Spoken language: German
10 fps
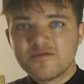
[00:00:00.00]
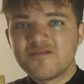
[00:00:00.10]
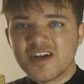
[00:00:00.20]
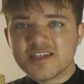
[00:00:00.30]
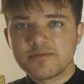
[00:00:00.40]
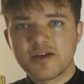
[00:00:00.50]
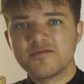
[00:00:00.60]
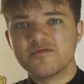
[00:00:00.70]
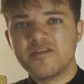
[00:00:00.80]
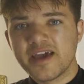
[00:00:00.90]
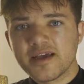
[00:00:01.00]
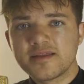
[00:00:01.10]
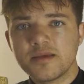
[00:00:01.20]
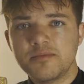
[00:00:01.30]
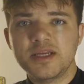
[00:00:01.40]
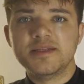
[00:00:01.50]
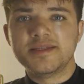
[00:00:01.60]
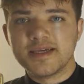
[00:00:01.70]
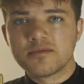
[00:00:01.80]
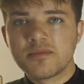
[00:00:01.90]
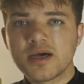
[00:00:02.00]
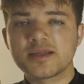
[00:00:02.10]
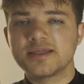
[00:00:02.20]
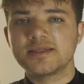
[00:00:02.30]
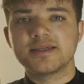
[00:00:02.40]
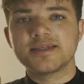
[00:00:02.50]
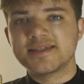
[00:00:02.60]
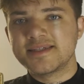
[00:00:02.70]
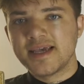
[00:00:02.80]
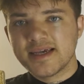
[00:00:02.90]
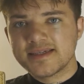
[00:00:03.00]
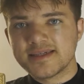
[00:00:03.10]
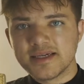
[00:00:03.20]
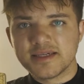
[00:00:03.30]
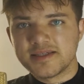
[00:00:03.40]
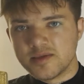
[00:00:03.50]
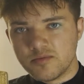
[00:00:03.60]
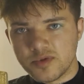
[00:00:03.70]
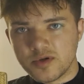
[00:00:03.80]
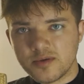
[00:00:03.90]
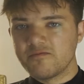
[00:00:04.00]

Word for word: Was man während dem Meditieren macht, ist sehr, sehr simpel.